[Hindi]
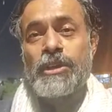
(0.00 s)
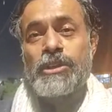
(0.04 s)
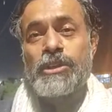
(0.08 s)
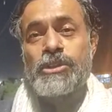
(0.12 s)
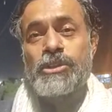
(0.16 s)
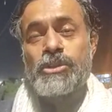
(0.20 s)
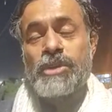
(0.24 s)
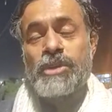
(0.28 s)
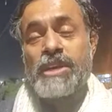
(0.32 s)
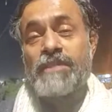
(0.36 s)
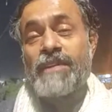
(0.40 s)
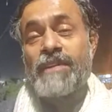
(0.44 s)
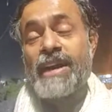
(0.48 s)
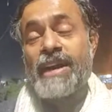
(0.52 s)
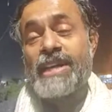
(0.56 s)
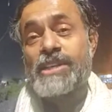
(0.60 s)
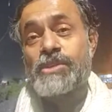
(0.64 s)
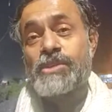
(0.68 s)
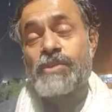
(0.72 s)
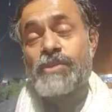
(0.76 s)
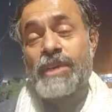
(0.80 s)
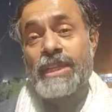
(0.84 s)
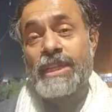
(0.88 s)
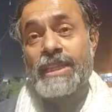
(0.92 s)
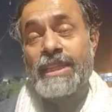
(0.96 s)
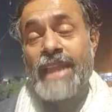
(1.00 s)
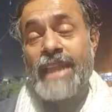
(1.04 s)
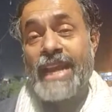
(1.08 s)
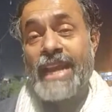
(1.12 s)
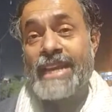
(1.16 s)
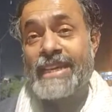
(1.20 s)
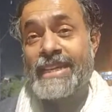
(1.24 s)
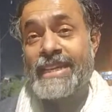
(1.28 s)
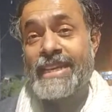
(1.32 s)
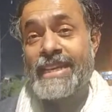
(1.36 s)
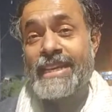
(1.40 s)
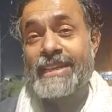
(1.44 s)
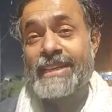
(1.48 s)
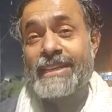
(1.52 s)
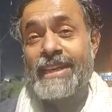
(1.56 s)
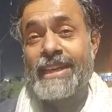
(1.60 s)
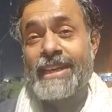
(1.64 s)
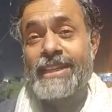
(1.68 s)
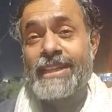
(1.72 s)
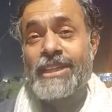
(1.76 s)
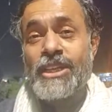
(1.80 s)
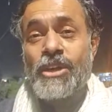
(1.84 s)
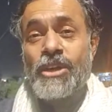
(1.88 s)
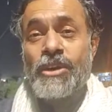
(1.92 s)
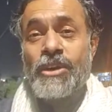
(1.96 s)
क्योंकि वहां इस वक्त लाइट ठीक नहीं
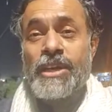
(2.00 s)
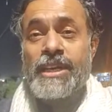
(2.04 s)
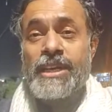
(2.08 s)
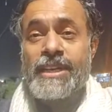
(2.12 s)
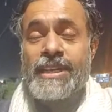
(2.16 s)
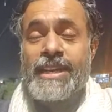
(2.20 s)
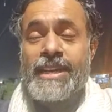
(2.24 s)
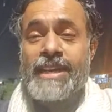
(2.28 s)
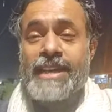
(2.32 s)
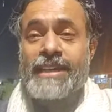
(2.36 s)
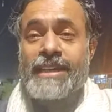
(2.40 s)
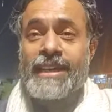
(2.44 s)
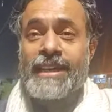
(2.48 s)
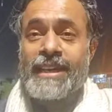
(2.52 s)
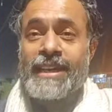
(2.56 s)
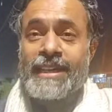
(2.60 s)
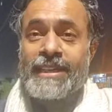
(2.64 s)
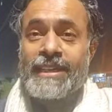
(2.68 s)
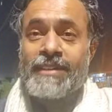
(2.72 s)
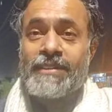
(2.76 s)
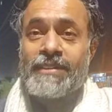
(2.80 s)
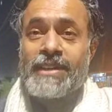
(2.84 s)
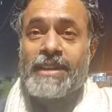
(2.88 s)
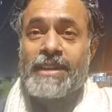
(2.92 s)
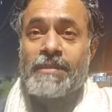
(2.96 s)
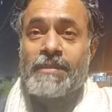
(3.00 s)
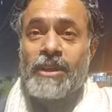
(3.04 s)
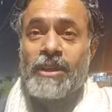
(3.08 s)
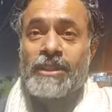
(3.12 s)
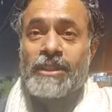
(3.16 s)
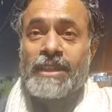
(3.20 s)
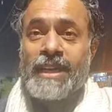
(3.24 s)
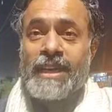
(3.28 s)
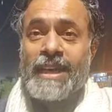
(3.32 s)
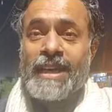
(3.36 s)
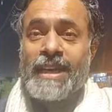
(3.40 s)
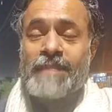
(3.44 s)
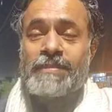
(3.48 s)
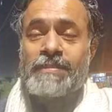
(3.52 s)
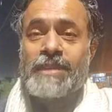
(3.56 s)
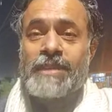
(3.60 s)
थी और इंटरनेट कनेक्टिविटी बहुत खराब